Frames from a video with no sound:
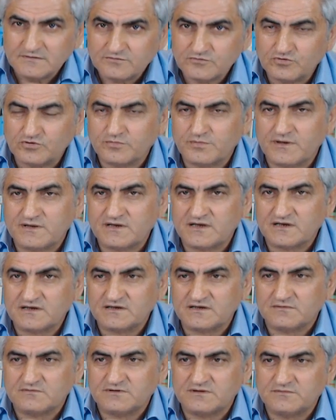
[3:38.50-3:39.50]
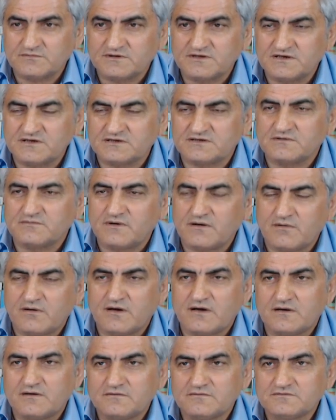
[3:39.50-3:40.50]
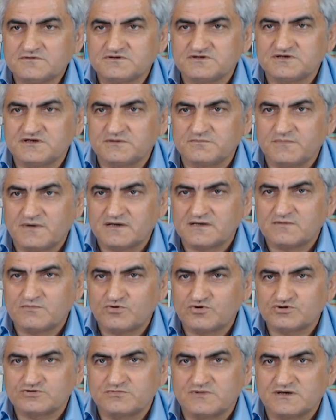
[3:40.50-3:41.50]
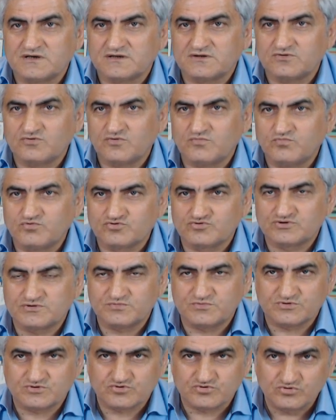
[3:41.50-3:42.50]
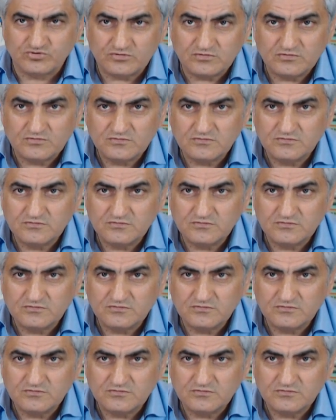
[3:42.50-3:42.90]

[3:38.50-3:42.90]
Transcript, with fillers: Dur ben de gireyim dedim. Girdim ama çıkmadım. Hoşuma gitti o buz gibi su.